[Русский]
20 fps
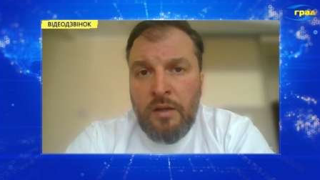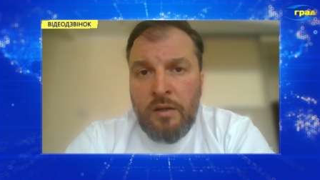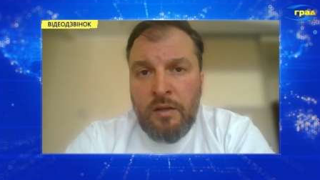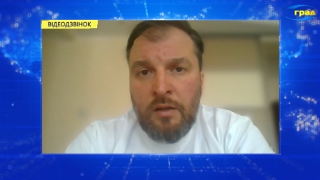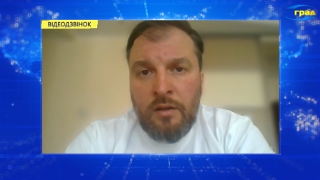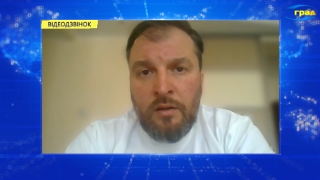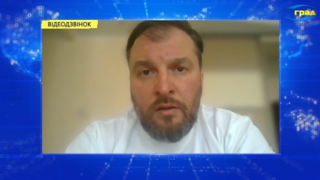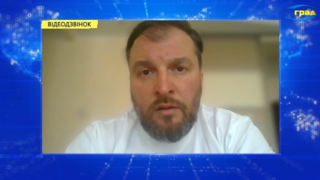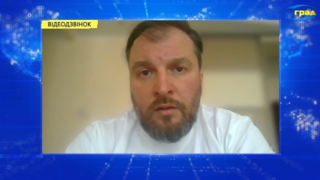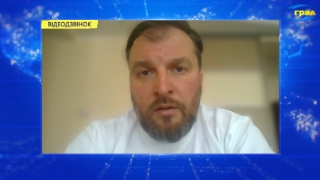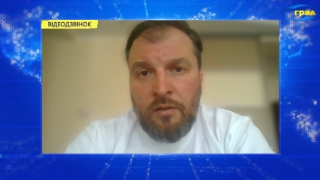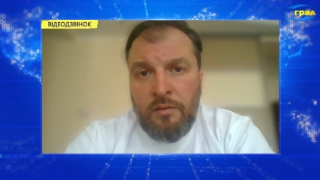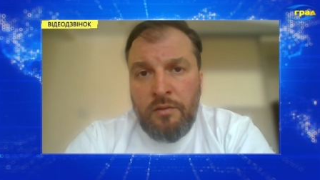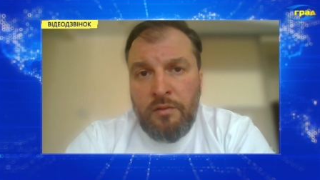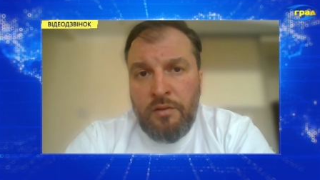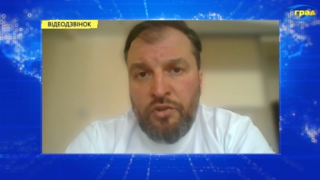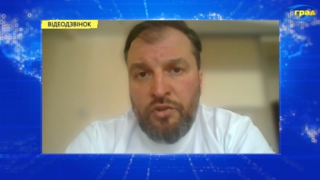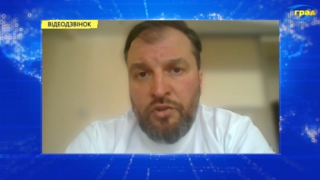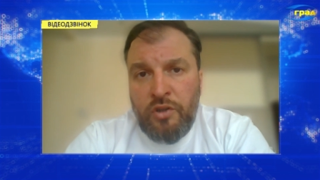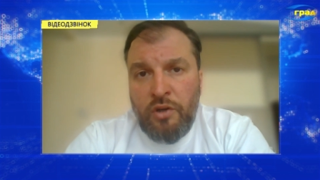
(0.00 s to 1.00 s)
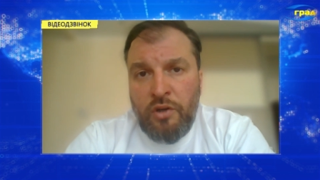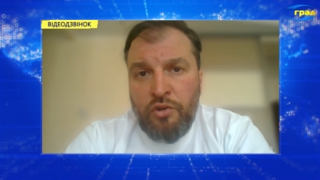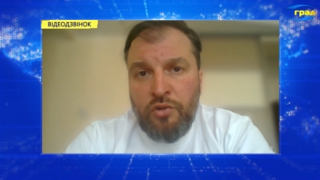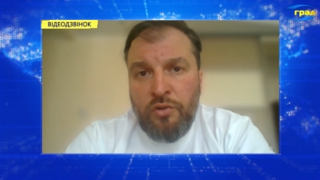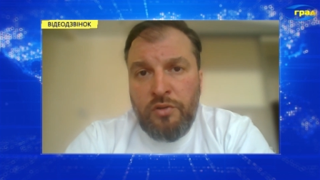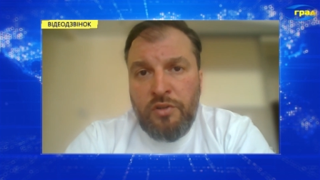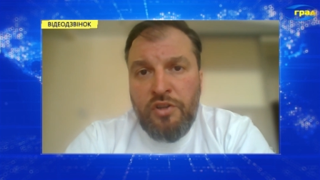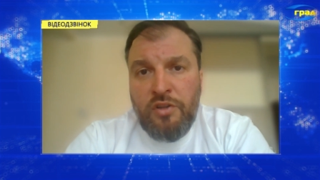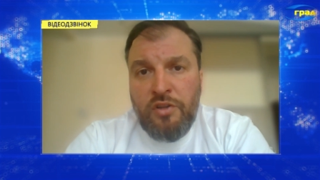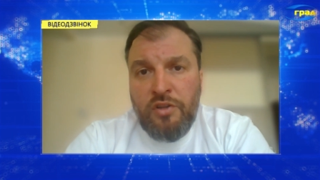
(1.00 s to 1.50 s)
Э, я считаю,
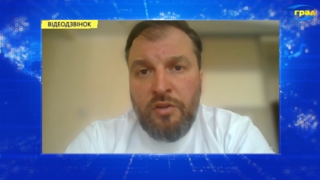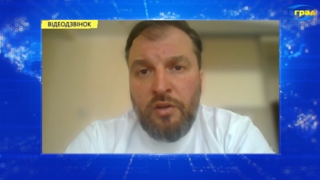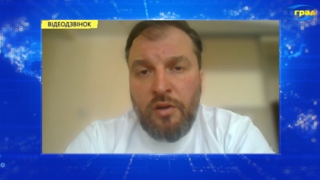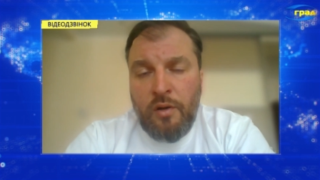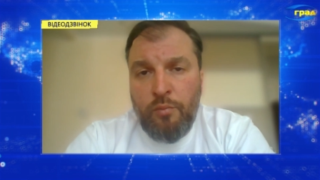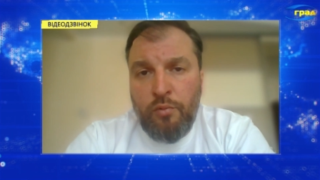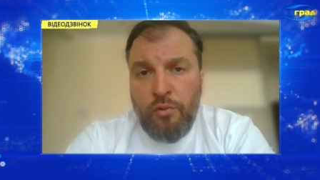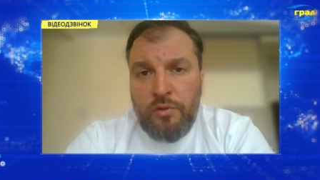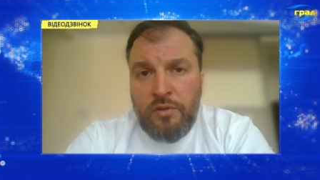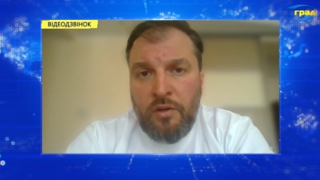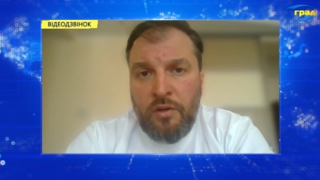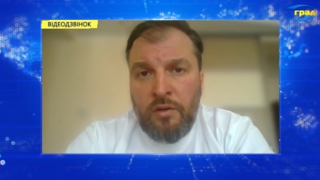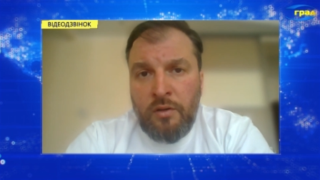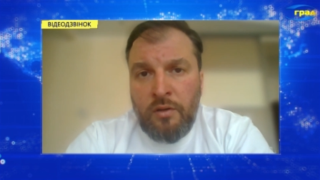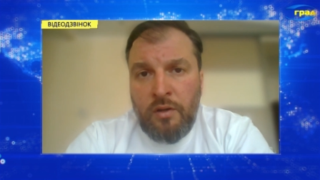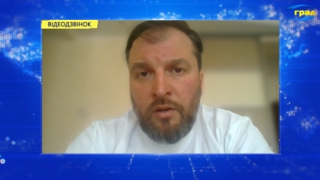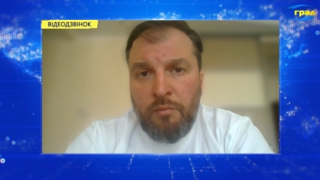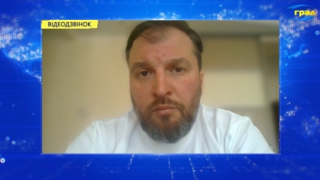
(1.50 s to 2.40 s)
что это недоработка